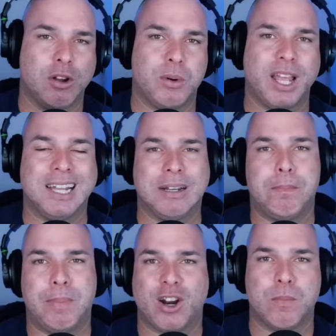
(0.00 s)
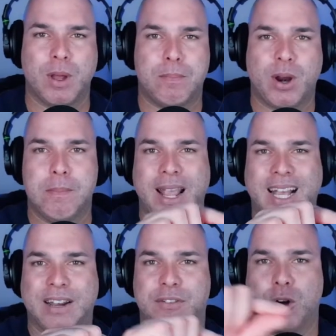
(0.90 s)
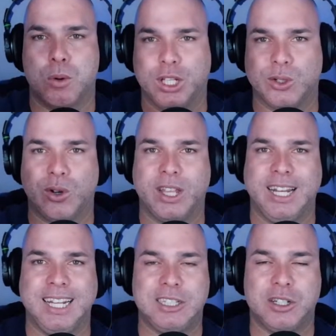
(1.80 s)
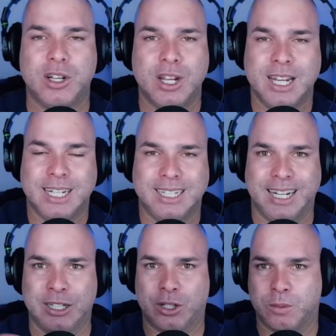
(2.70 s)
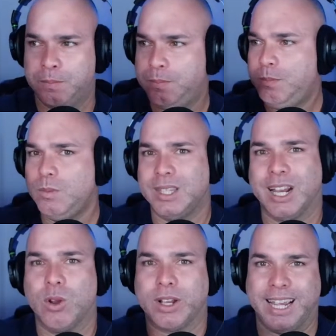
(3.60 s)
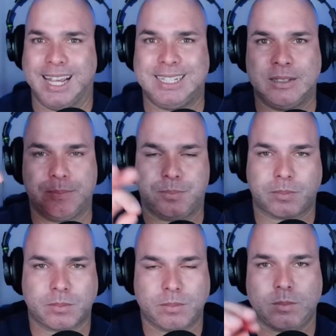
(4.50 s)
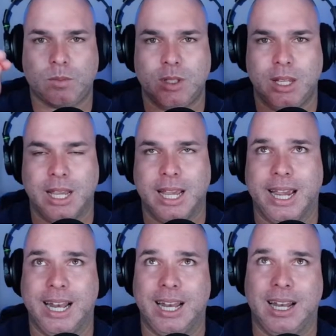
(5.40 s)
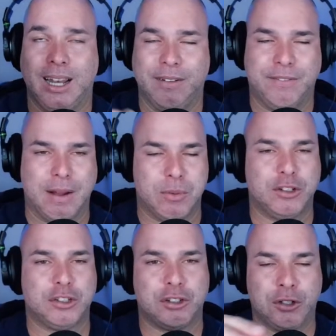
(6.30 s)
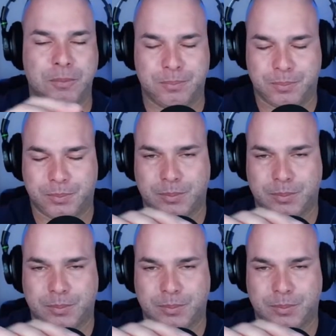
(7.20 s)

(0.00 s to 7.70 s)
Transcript: eso lo puedes hacer, pero no puedes poner Minecraft como título de inicio dentro de lo que es el famoso